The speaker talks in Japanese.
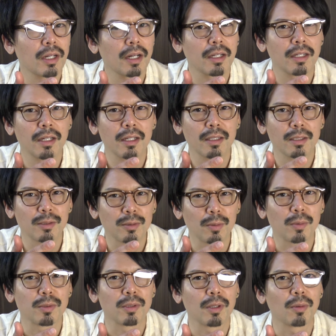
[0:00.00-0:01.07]
ラッキラってすると
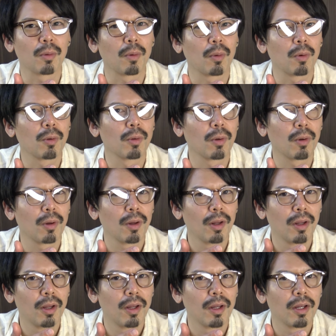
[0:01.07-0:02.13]
思うんですけど、この
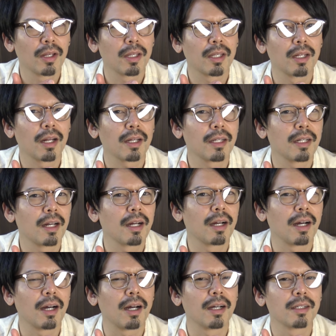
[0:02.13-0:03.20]
キラキラ
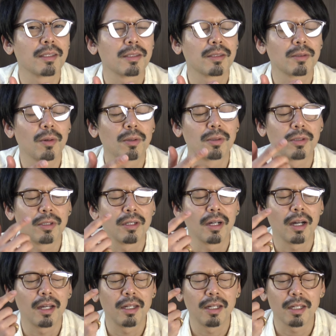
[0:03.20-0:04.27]
がすごく
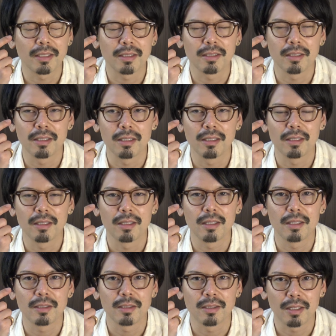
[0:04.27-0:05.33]
入りやすい
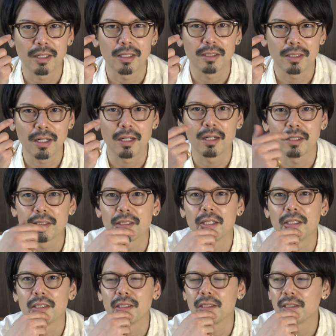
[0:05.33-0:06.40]
ですね確か
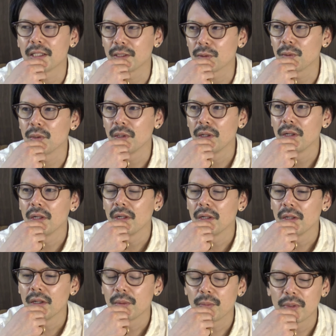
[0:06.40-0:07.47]
ガラスレンズだと
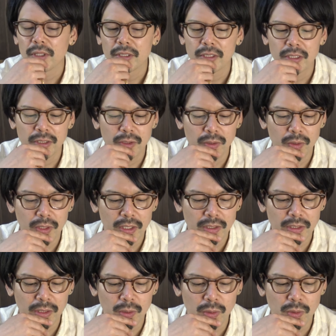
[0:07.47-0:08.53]
プラスチックの
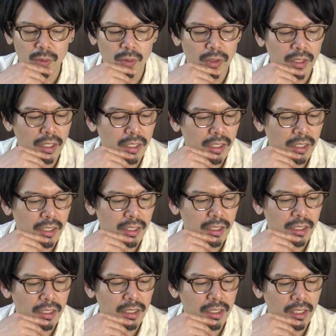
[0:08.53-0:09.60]
レンズだとそんなに
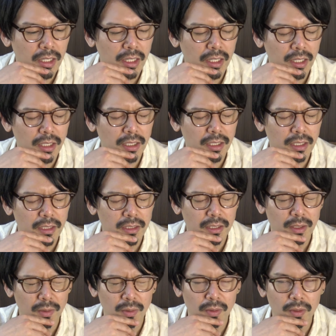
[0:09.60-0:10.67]
ならないんです
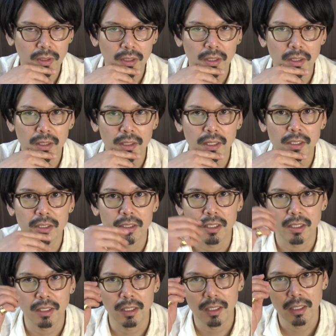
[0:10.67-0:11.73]
けど、はい、反射
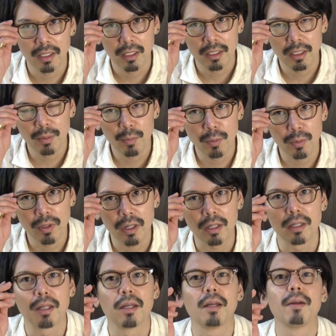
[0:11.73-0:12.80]
はねでもなん
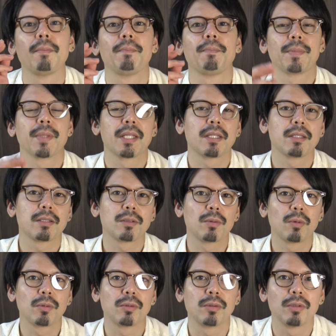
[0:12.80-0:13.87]
かねすご
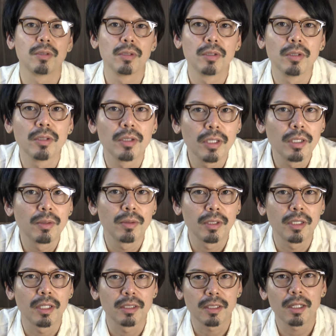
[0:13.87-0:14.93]
くいい雰囲
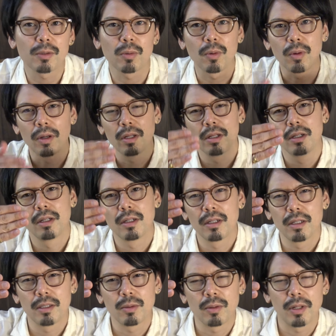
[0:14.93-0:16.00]
気ですあと
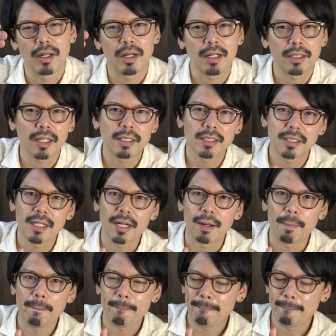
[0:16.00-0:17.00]
えっ、ー、とね形が